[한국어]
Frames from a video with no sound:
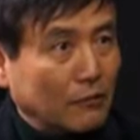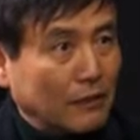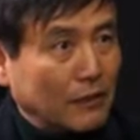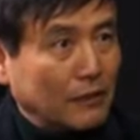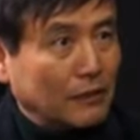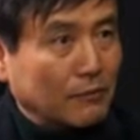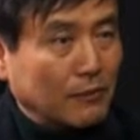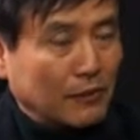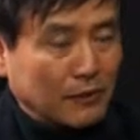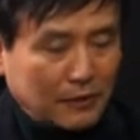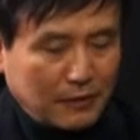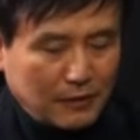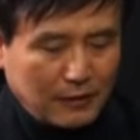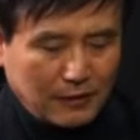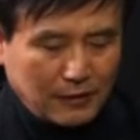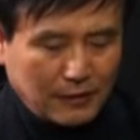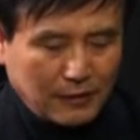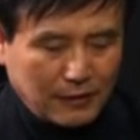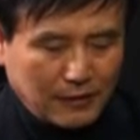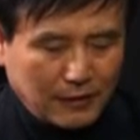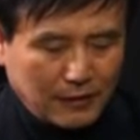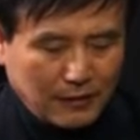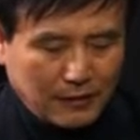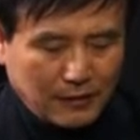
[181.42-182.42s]

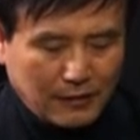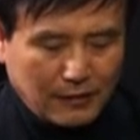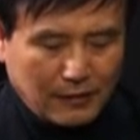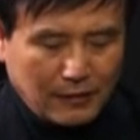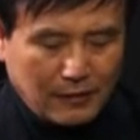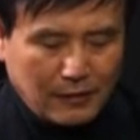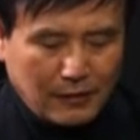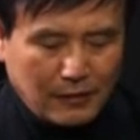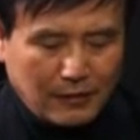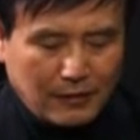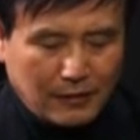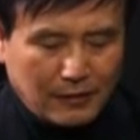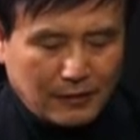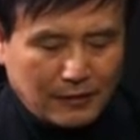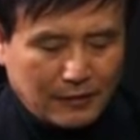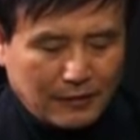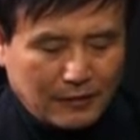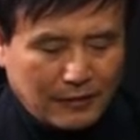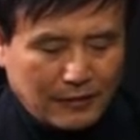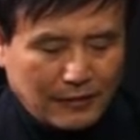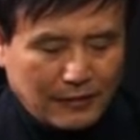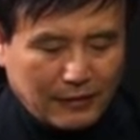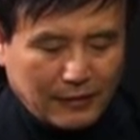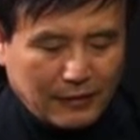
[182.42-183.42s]
말씀하셨는데
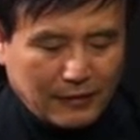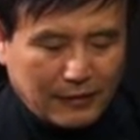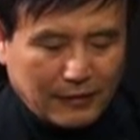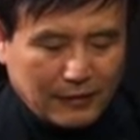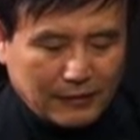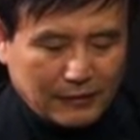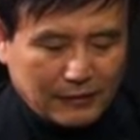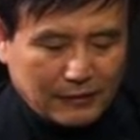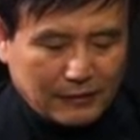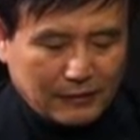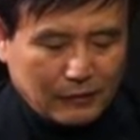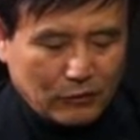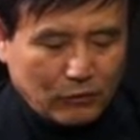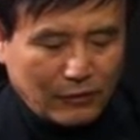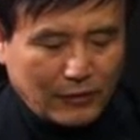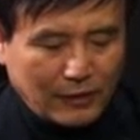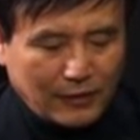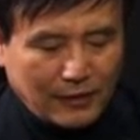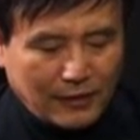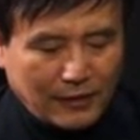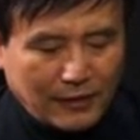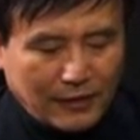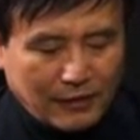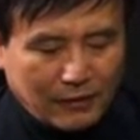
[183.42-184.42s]
어, 이그 어 그
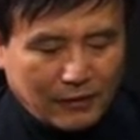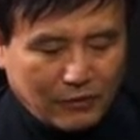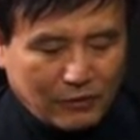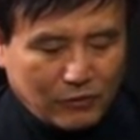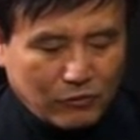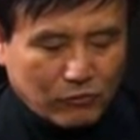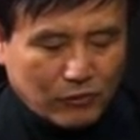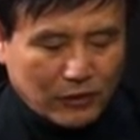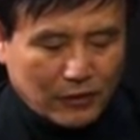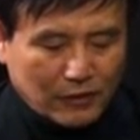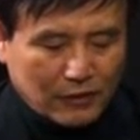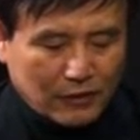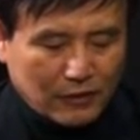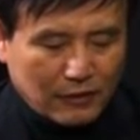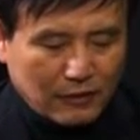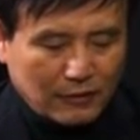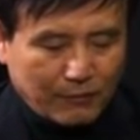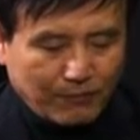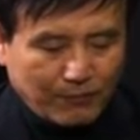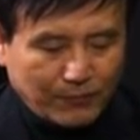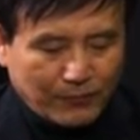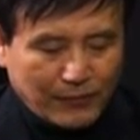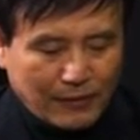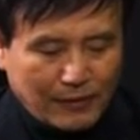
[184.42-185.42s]
소아 중에서
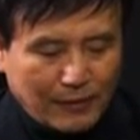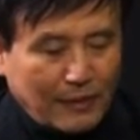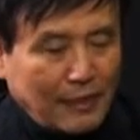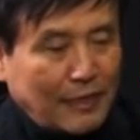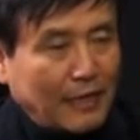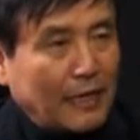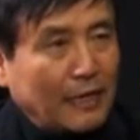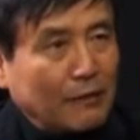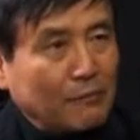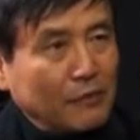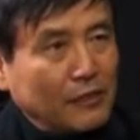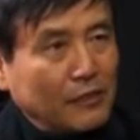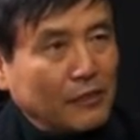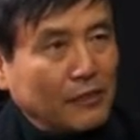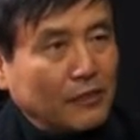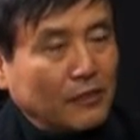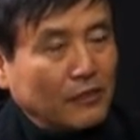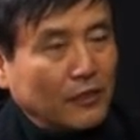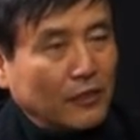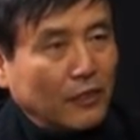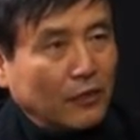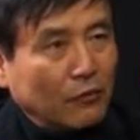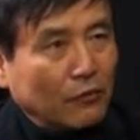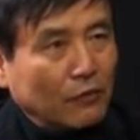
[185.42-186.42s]
암을
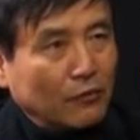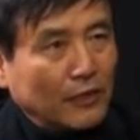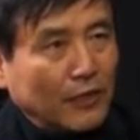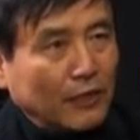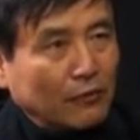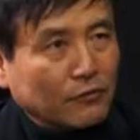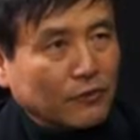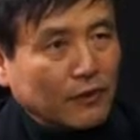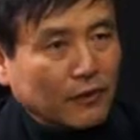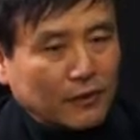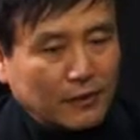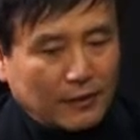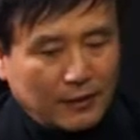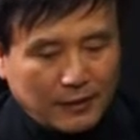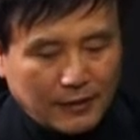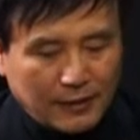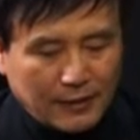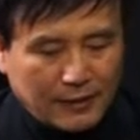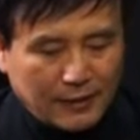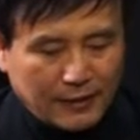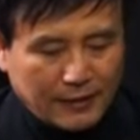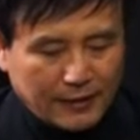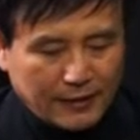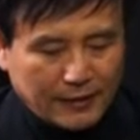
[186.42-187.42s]
이겨내고 나중에
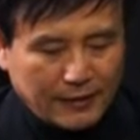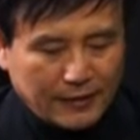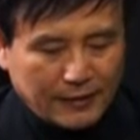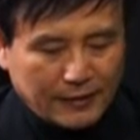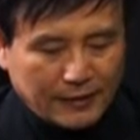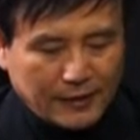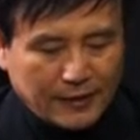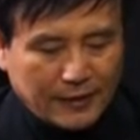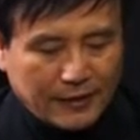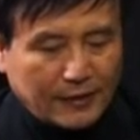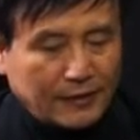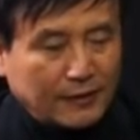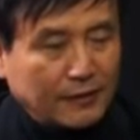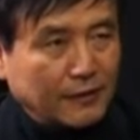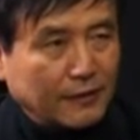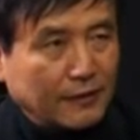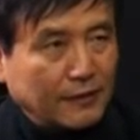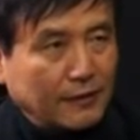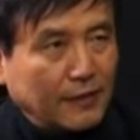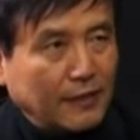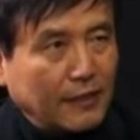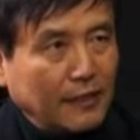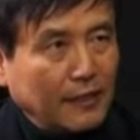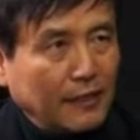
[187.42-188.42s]
건강하게
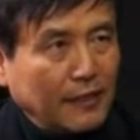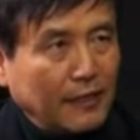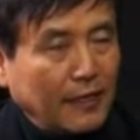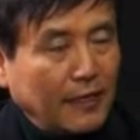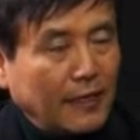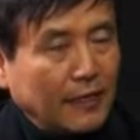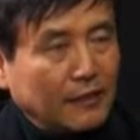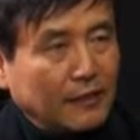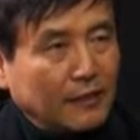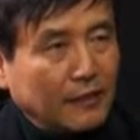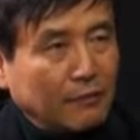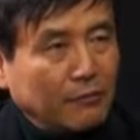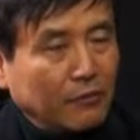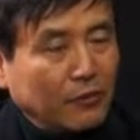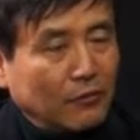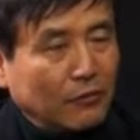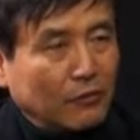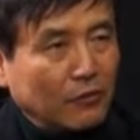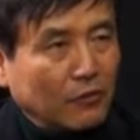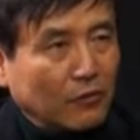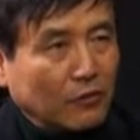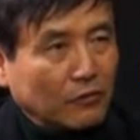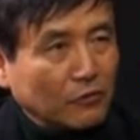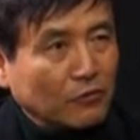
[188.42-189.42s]
자라는 아이들의
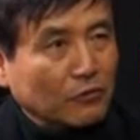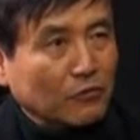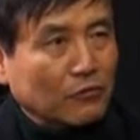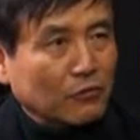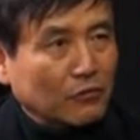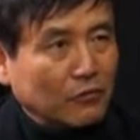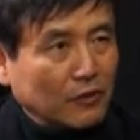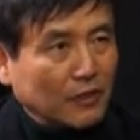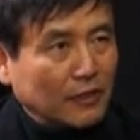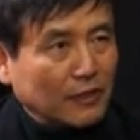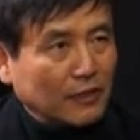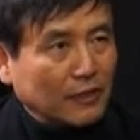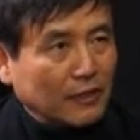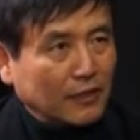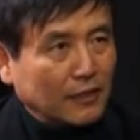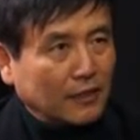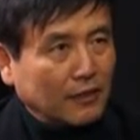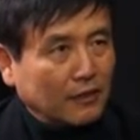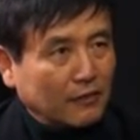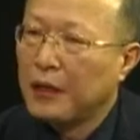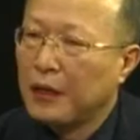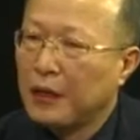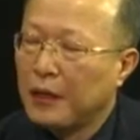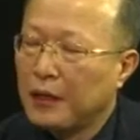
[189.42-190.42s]
비율은 어느 정도나
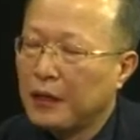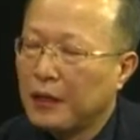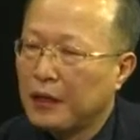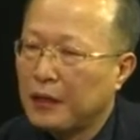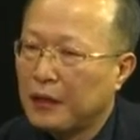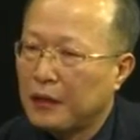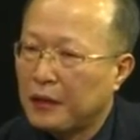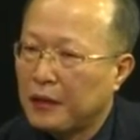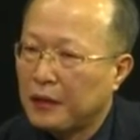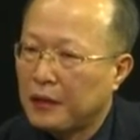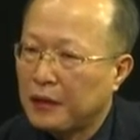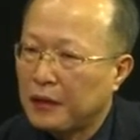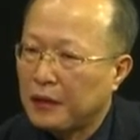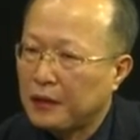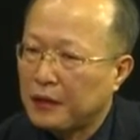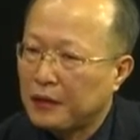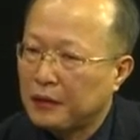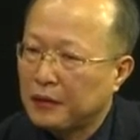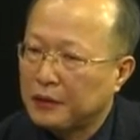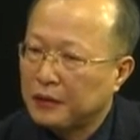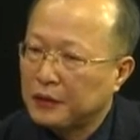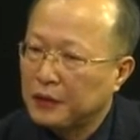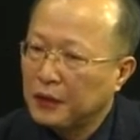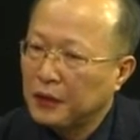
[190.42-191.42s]
될까요? 어,
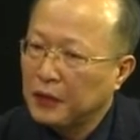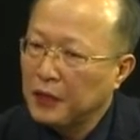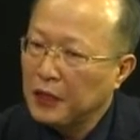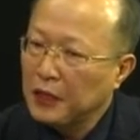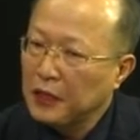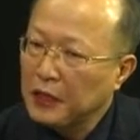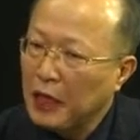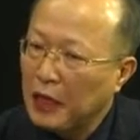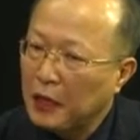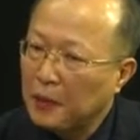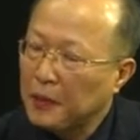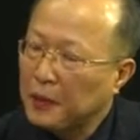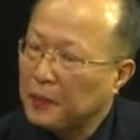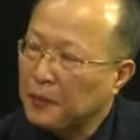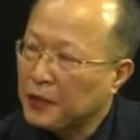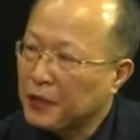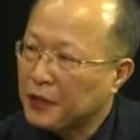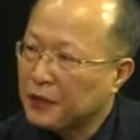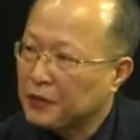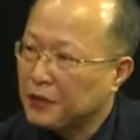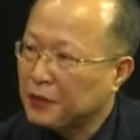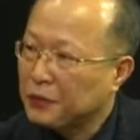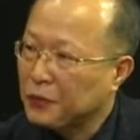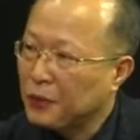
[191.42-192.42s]
성인 암에
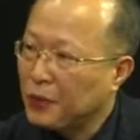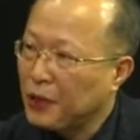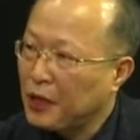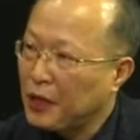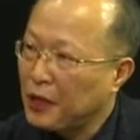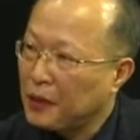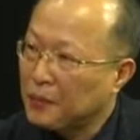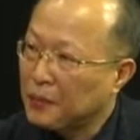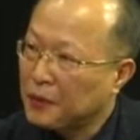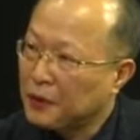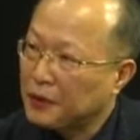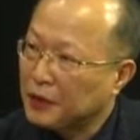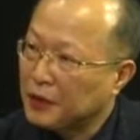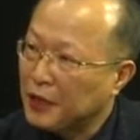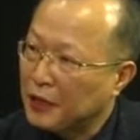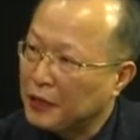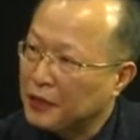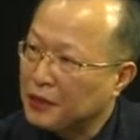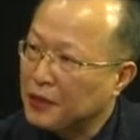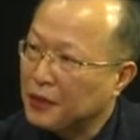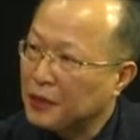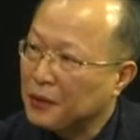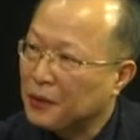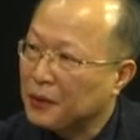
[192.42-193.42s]
비해서 소아암은
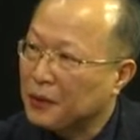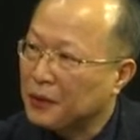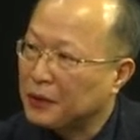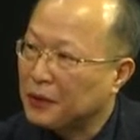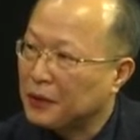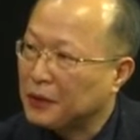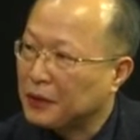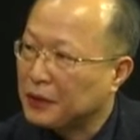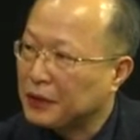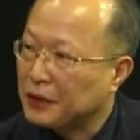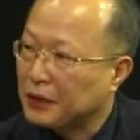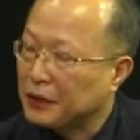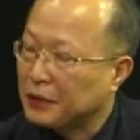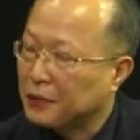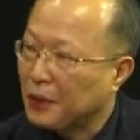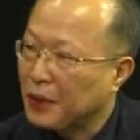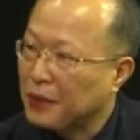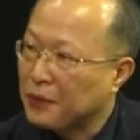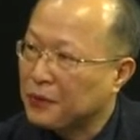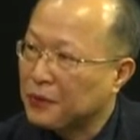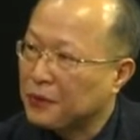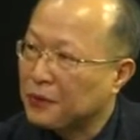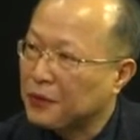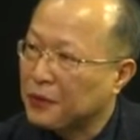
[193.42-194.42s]
대체로 그
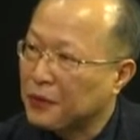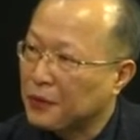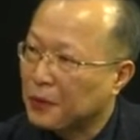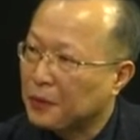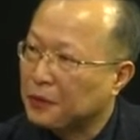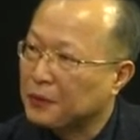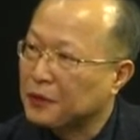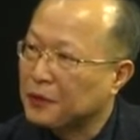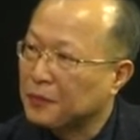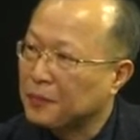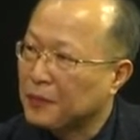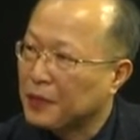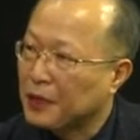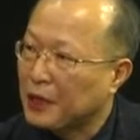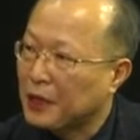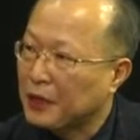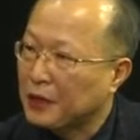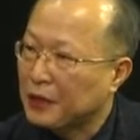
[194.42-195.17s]
완치율이 높습니다.